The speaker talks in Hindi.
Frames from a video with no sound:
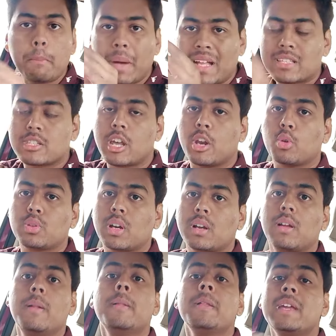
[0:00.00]
पाँच सालों
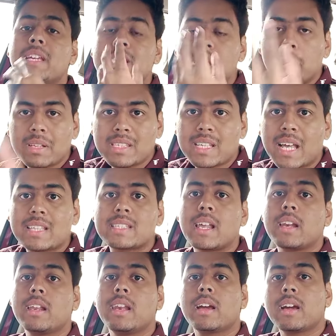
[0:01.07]
तक इसके बाद सात
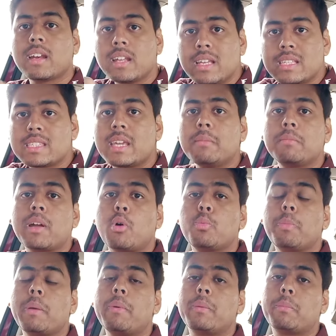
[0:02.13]
साल के लिए अगर सेम
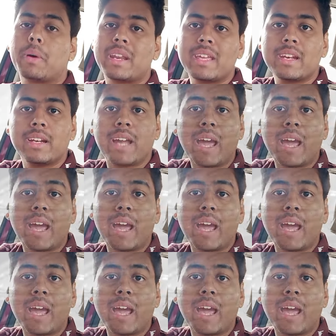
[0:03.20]
डाउन पेमेंट पर यानी